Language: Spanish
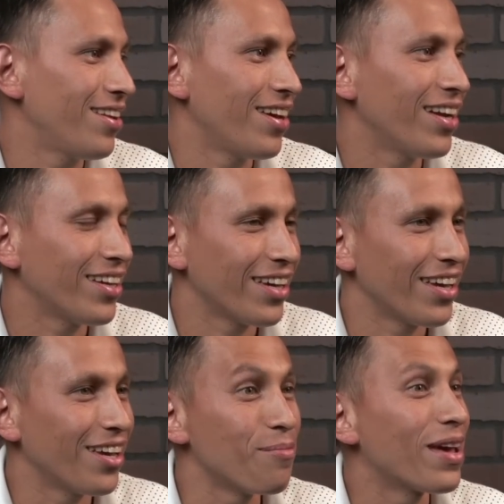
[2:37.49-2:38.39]
el
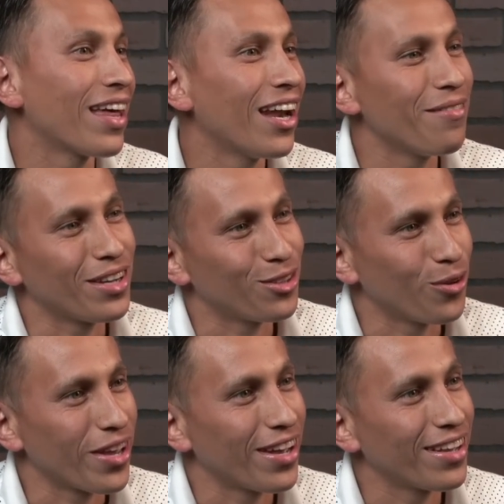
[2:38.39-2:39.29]
que me da la
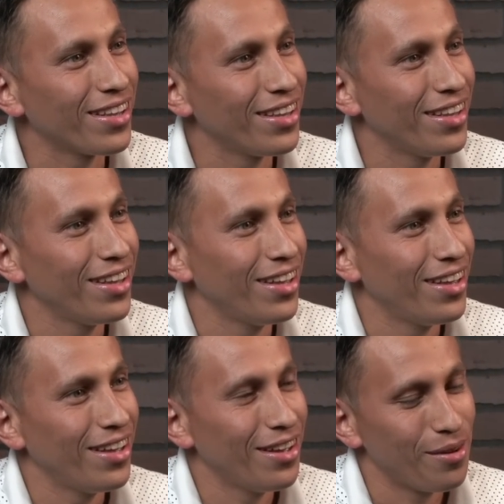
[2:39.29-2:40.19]
victoria.
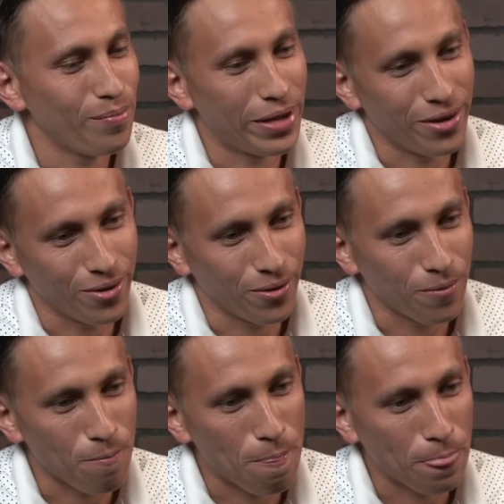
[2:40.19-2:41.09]
Pero
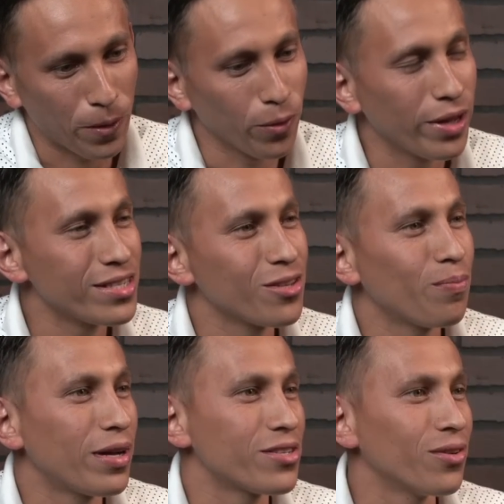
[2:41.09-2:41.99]
todo esto
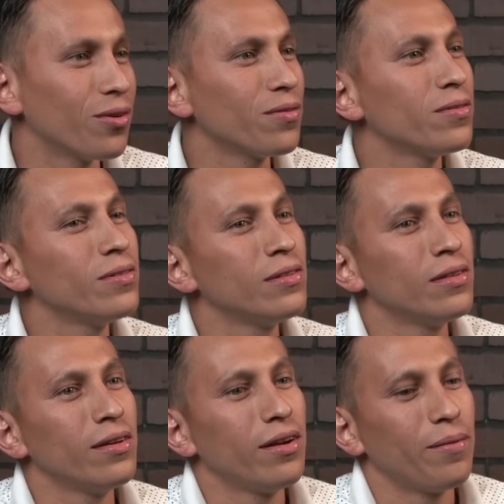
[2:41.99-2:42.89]
pasó
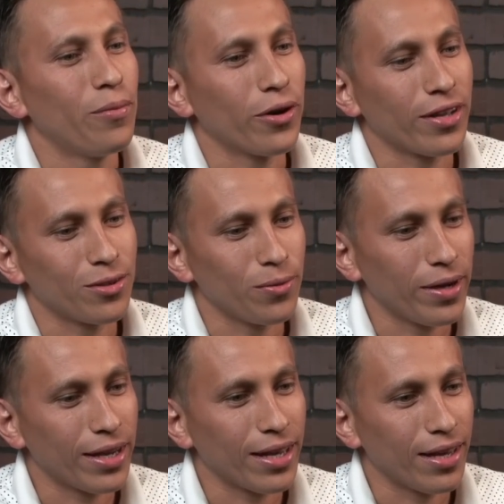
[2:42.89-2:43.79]
porque
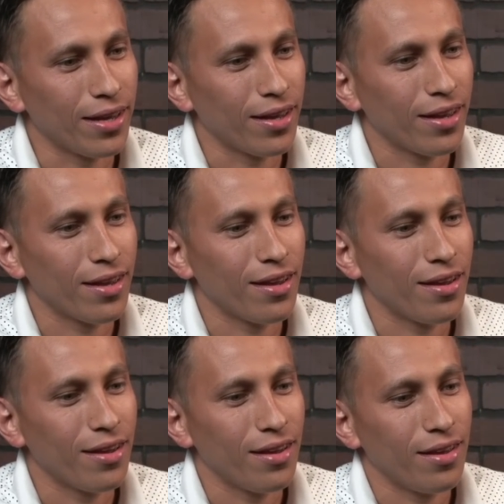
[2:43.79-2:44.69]
tuve que
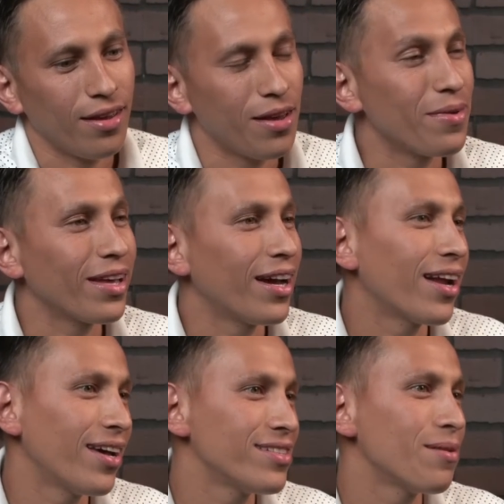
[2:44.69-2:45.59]
emigrar
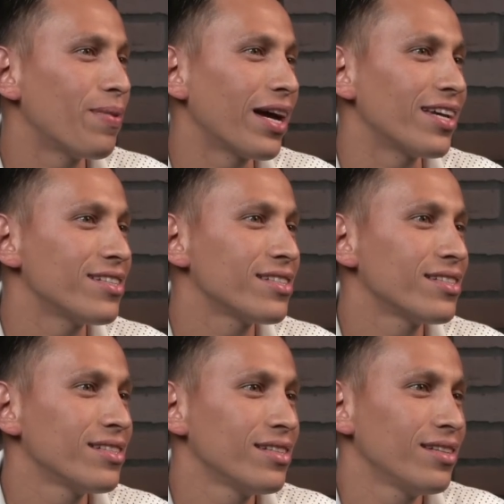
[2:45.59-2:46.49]
a este país
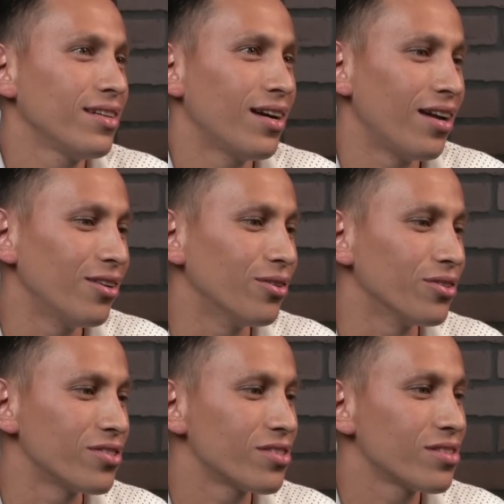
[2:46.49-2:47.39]
a
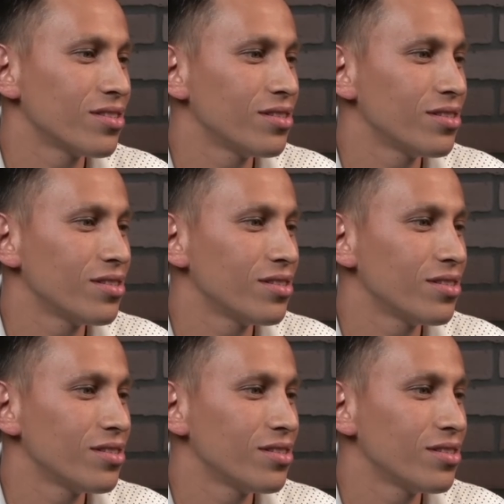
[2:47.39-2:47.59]
los